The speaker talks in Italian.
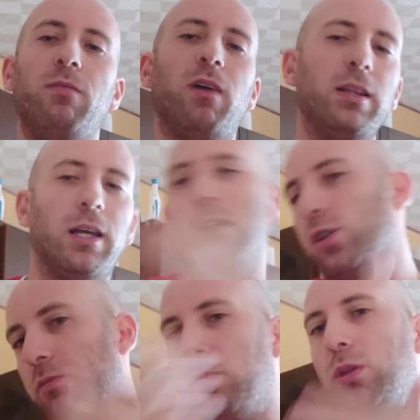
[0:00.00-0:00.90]
in vantaggio,
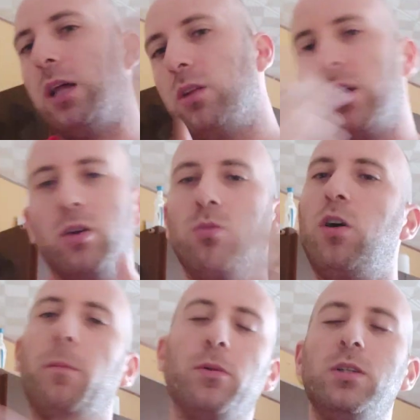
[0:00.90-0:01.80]
sfruttando anche un
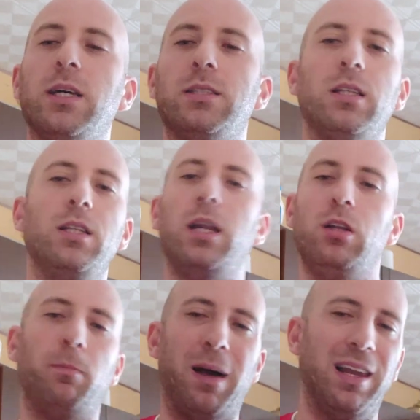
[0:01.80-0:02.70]
colpo di testa di
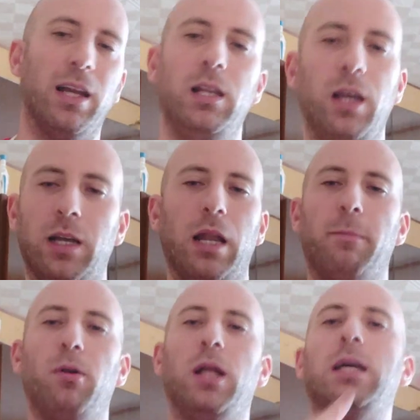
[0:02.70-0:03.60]
Danilo, palla che gli è
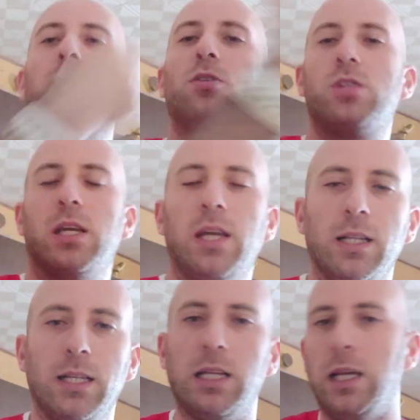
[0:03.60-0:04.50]
carambolata addosso e che è
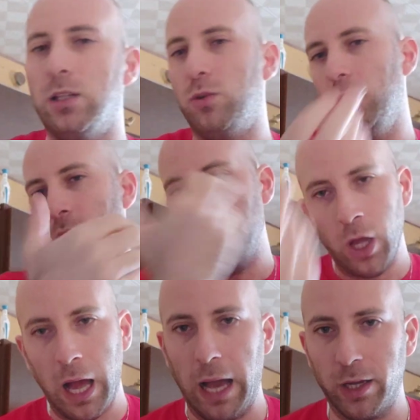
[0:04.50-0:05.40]
andata dentro, quindi
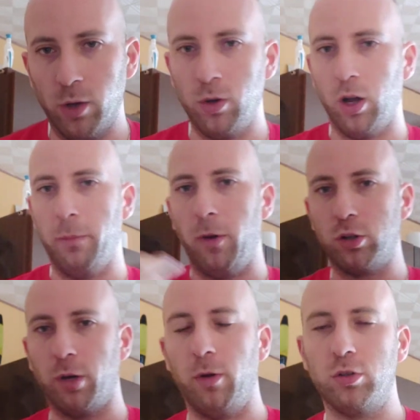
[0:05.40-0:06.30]
anche un gol
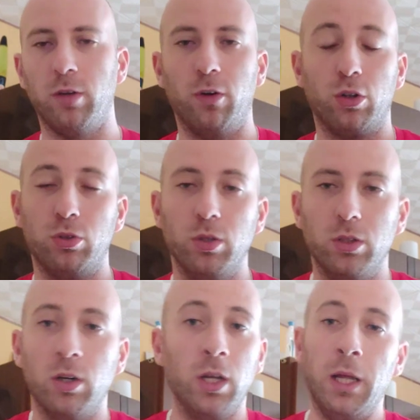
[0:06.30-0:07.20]
molto molto
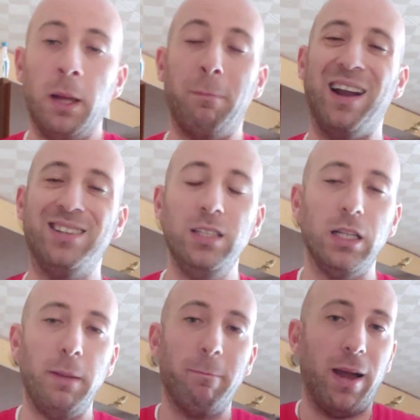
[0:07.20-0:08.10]
fortuito. Partita
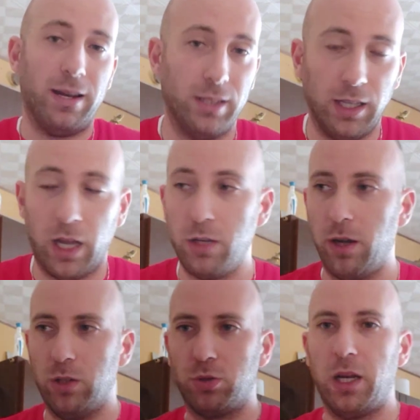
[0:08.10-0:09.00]
di merda della
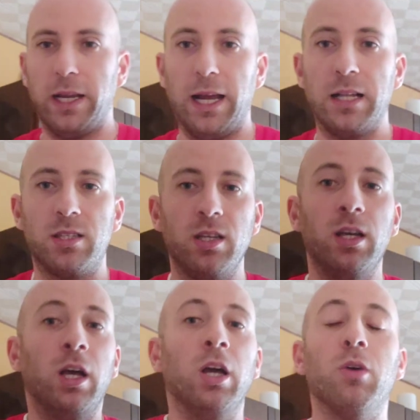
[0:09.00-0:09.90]
Juventus, ragazzi.
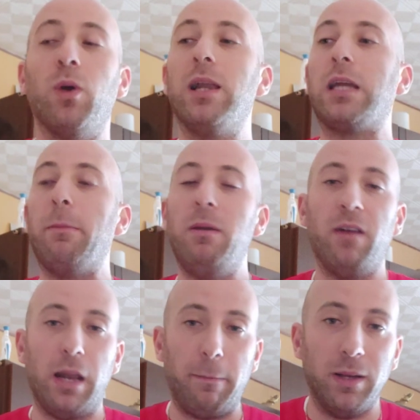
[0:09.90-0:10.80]
Quel che mi
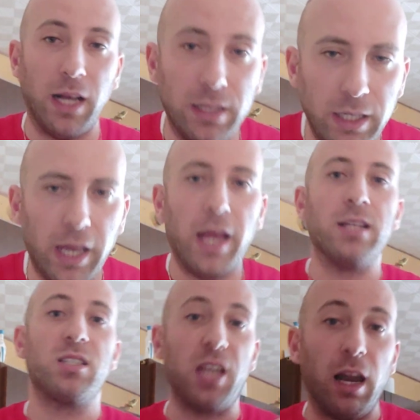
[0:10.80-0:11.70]
verrebbe da dire è
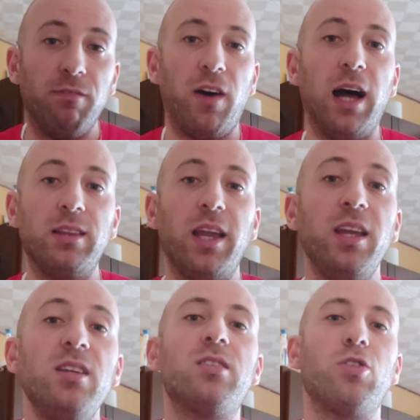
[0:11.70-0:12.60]
salvate
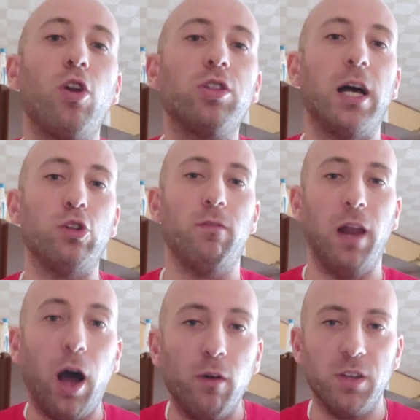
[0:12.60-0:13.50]
il soldato
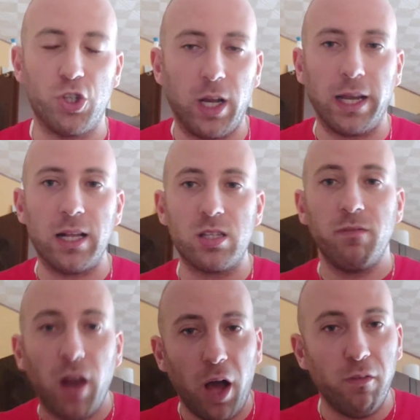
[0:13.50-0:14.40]
Vlaovic, ragazzi.
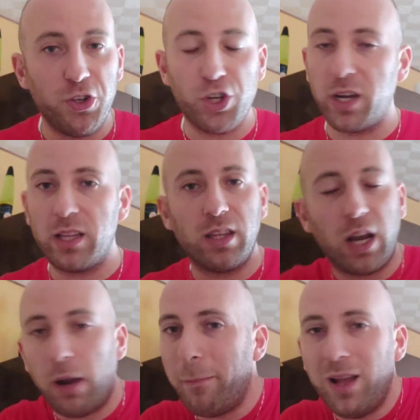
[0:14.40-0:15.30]
Vlaovic è
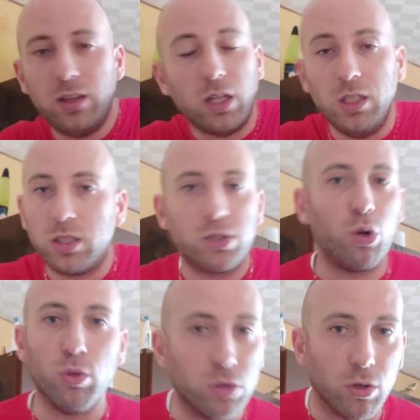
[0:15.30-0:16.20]
letteralmente
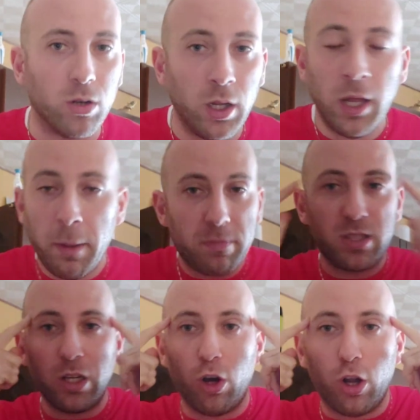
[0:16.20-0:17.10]
distrutto.
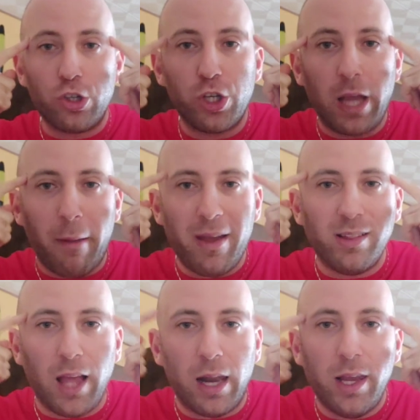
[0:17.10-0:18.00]

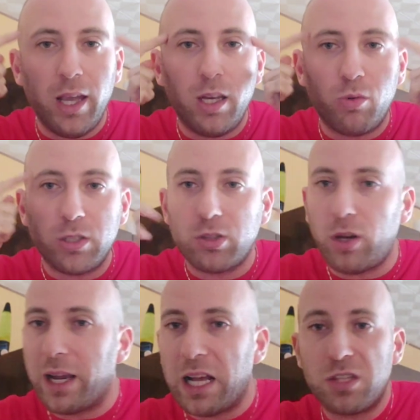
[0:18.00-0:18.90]
Psicologicamente Allegri questo
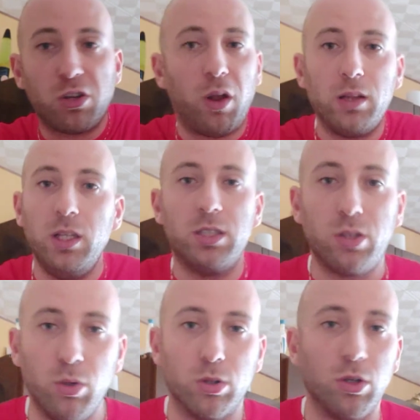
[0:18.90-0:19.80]
ragazzo lo ha
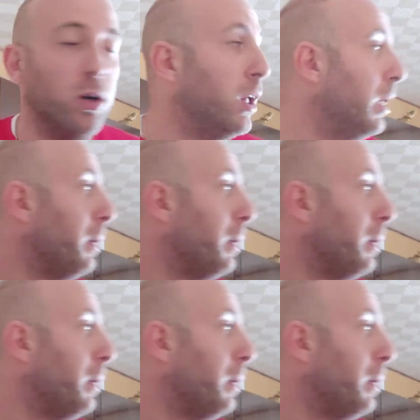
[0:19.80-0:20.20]
distrutto.